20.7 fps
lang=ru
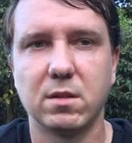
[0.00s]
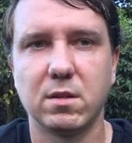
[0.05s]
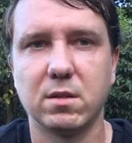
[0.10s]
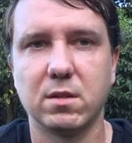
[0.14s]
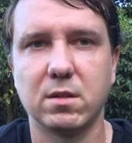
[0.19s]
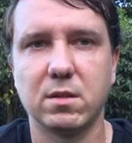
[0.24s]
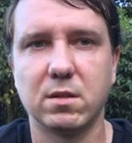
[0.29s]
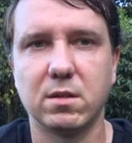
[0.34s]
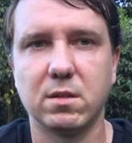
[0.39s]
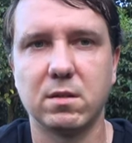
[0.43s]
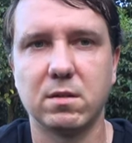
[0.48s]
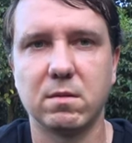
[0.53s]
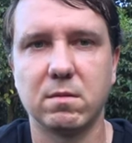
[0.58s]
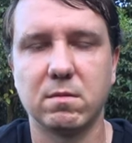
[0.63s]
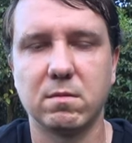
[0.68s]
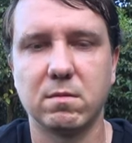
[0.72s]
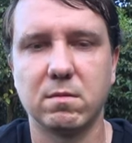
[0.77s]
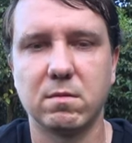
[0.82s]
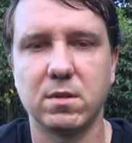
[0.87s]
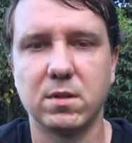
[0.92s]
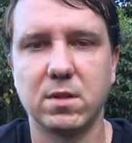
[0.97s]
э,
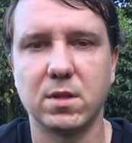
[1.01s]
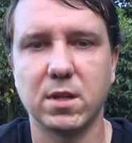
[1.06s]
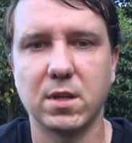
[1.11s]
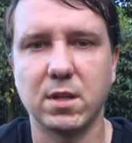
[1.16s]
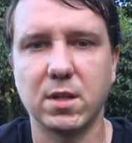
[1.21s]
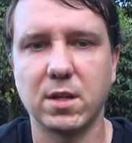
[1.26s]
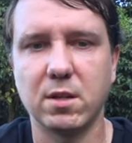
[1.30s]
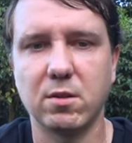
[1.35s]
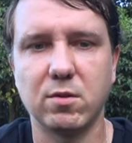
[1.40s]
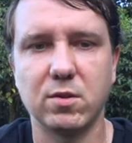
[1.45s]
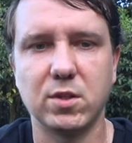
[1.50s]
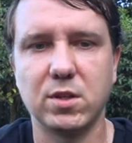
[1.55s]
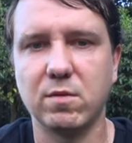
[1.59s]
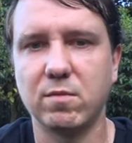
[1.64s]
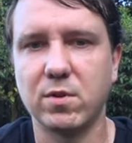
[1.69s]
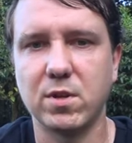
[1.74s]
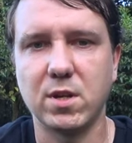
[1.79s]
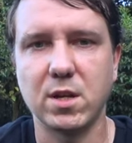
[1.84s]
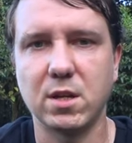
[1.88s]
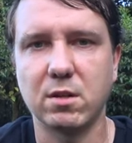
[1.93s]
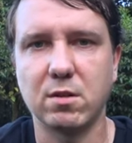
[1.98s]
интернет, то есть
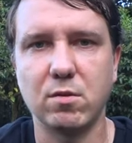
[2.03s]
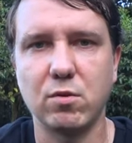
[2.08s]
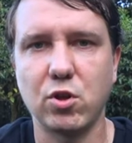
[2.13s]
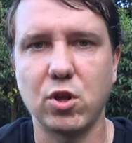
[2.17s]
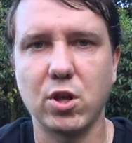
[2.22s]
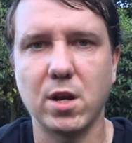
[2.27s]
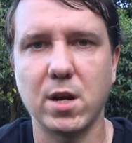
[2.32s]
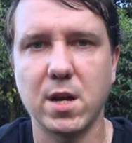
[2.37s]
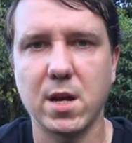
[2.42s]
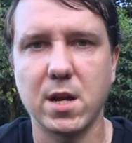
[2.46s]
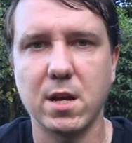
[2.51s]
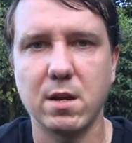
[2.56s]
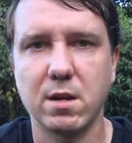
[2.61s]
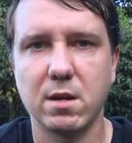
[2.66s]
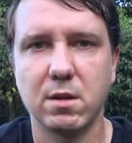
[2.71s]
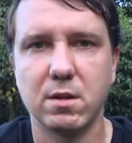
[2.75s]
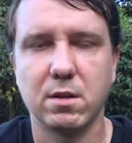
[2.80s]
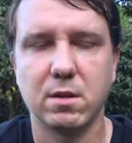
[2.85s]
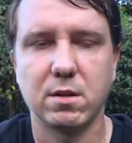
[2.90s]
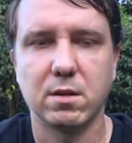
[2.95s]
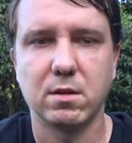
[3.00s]
его не отключали,
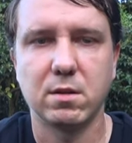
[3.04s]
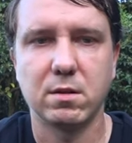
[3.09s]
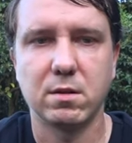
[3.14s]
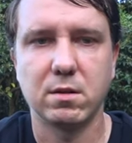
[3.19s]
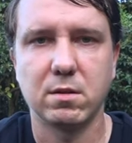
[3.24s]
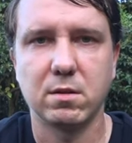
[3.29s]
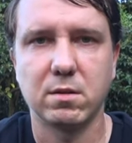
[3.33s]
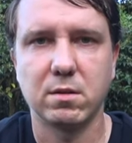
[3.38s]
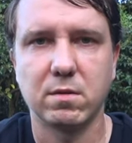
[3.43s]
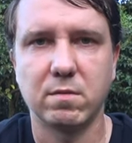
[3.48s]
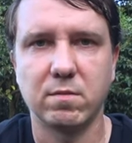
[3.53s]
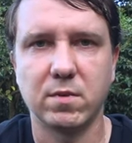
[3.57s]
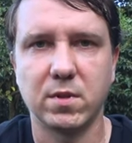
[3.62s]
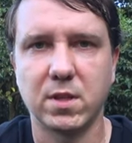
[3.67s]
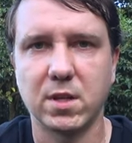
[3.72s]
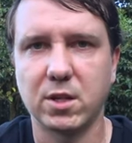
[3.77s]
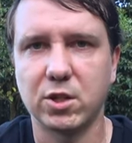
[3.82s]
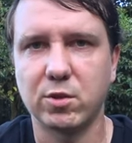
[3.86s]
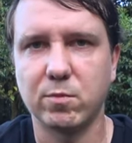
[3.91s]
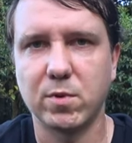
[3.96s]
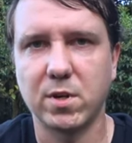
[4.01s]
вы
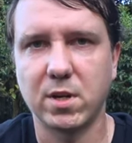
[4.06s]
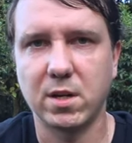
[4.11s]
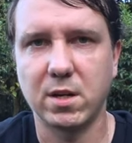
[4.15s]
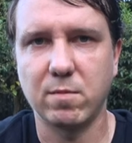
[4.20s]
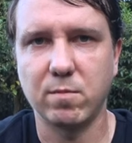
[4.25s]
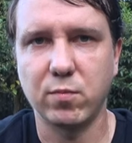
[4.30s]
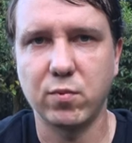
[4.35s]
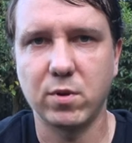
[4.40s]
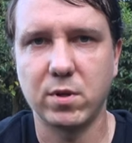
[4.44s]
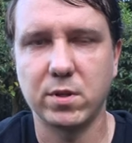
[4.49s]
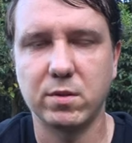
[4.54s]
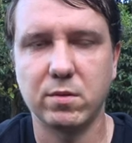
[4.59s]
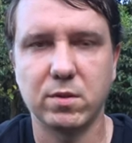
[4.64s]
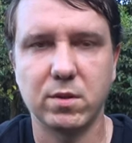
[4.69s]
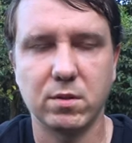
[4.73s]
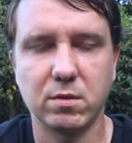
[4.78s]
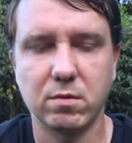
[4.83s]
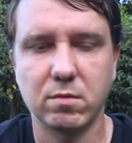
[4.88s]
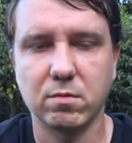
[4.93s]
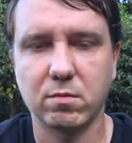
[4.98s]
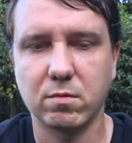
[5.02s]
также могли им
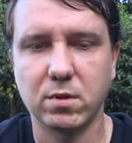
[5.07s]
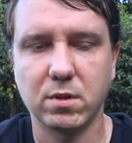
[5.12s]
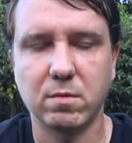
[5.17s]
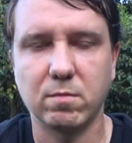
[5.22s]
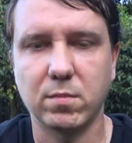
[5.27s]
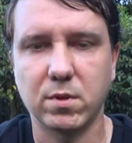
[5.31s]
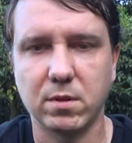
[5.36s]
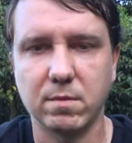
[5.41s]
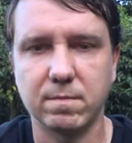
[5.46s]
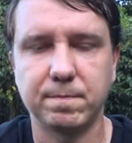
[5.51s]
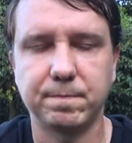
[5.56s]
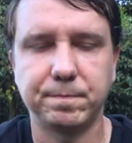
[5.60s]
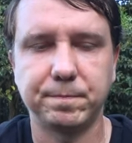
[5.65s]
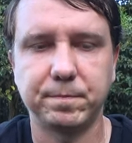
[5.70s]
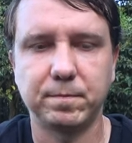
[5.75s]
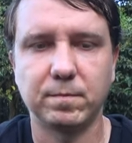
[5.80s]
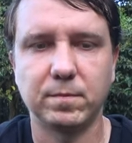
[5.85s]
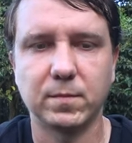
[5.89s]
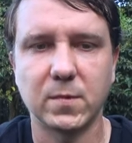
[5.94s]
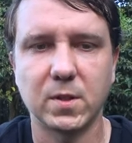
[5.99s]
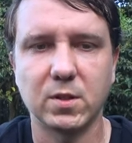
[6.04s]
пользоваться, ну, как бы
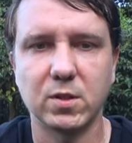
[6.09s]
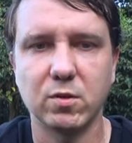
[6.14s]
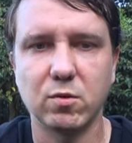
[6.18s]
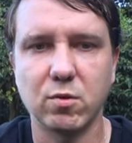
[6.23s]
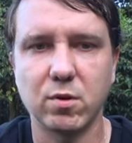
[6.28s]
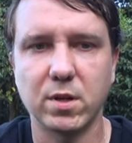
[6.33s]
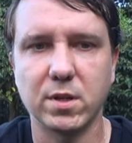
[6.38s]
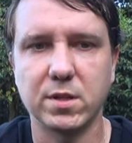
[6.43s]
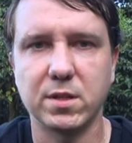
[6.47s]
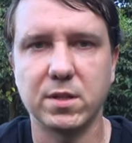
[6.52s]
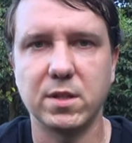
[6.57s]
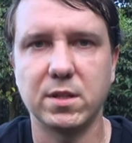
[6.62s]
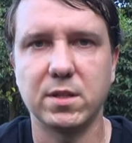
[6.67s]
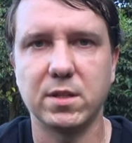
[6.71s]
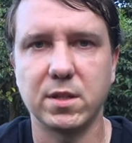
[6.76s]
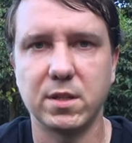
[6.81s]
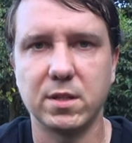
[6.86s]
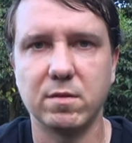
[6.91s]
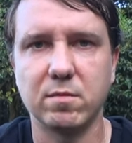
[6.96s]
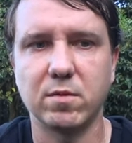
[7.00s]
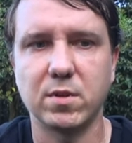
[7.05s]
скорость,
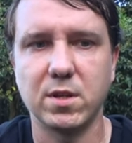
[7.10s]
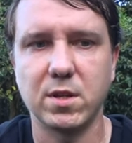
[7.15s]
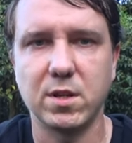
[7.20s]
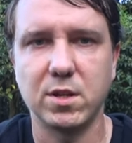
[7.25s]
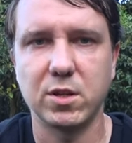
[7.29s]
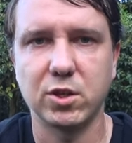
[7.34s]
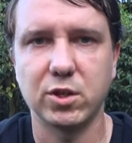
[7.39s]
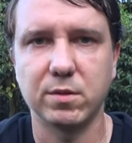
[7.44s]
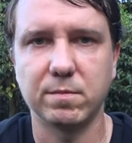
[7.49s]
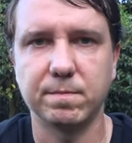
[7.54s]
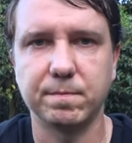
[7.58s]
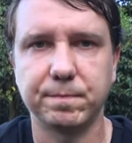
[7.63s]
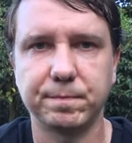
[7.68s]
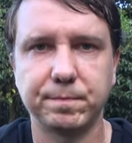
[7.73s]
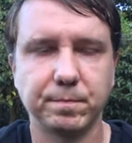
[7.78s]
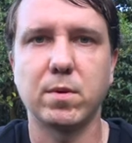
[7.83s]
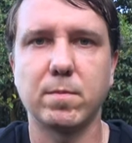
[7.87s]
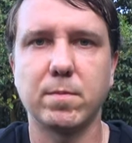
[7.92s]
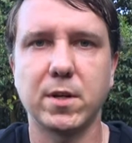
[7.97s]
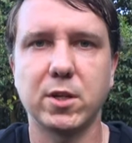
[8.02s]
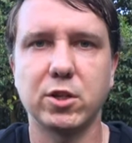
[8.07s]
естественно, ниже.
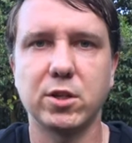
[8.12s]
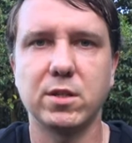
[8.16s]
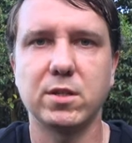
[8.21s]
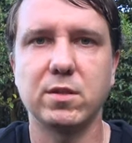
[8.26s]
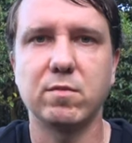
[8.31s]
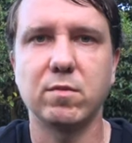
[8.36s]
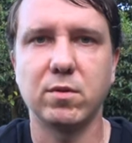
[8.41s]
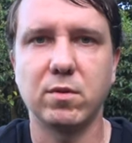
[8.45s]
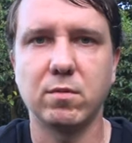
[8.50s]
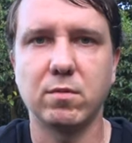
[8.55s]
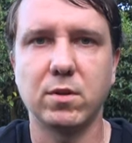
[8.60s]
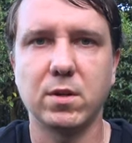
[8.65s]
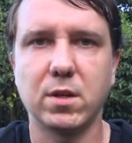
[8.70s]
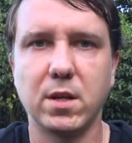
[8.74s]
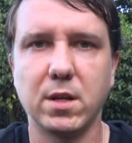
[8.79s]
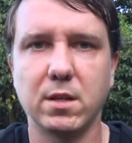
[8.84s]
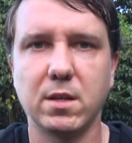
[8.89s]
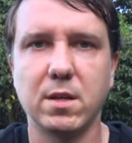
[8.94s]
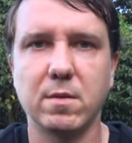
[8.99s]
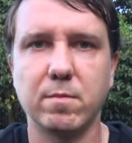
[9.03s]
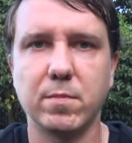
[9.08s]
По прошествии двух
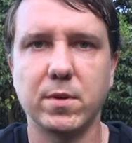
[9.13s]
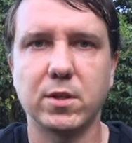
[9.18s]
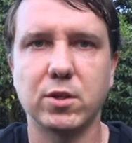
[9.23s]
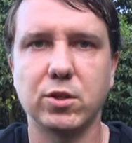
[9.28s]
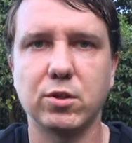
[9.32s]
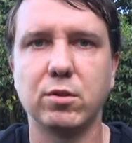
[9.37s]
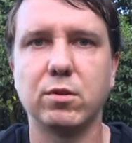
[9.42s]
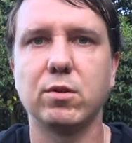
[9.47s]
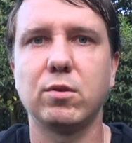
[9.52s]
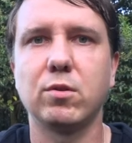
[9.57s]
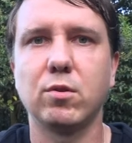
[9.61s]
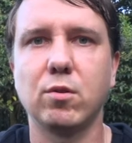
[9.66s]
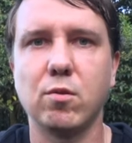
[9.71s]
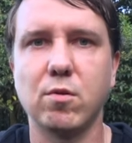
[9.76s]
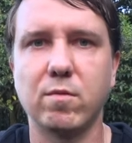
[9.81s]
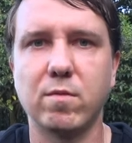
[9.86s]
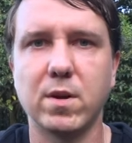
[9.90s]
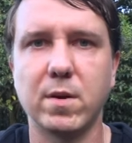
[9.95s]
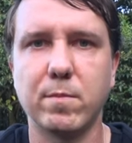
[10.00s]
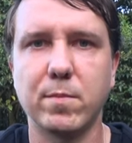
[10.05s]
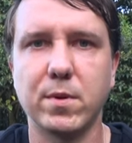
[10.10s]
лет я перешел на
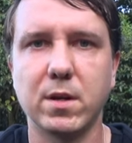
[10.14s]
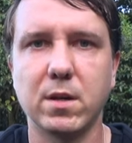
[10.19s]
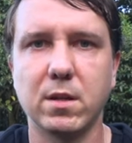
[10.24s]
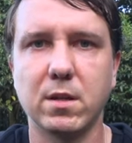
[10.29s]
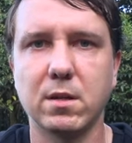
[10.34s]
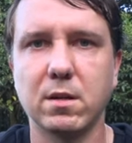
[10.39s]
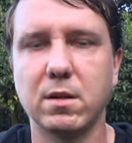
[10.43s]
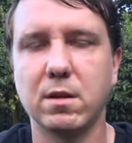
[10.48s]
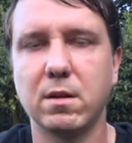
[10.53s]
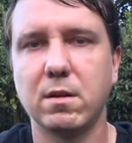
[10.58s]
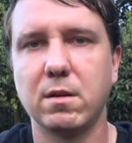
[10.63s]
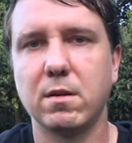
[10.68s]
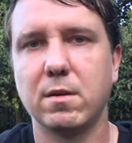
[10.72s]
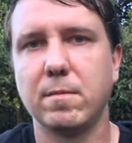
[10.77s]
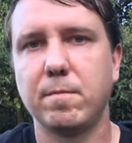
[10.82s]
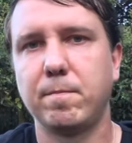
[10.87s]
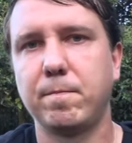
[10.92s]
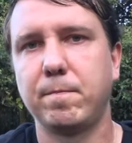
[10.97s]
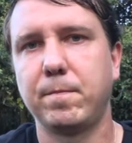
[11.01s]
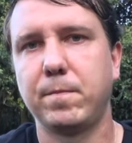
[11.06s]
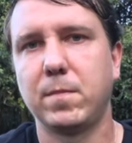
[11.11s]
другого оператора,
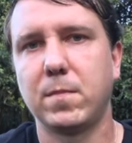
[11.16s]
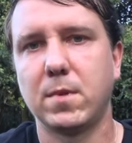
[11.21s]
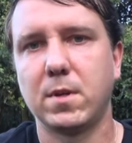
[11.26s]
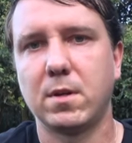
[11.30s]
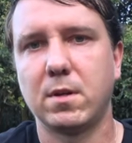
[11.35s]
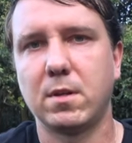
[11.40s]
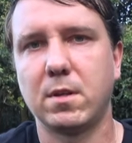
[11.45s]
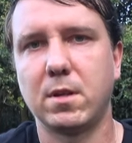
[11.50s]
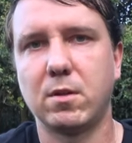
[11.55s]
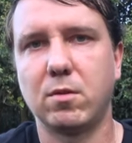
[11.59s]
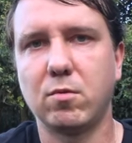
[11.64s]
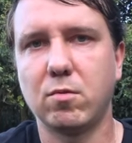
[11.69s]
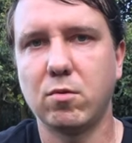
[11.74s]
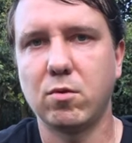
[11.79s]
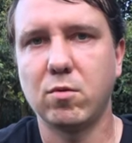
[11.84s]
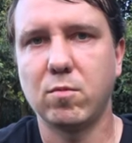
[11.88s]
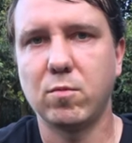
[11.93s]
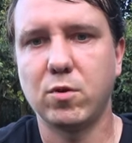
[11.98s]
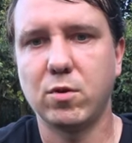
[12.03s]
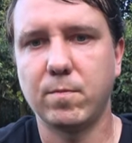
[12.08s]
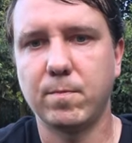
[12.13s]
на
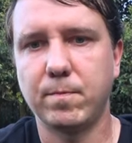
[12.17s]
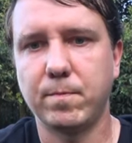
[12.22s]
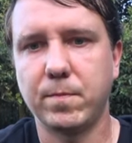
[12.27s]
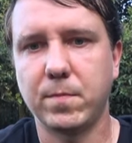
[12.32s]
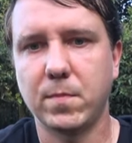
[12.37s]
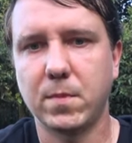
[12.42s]
Докумо,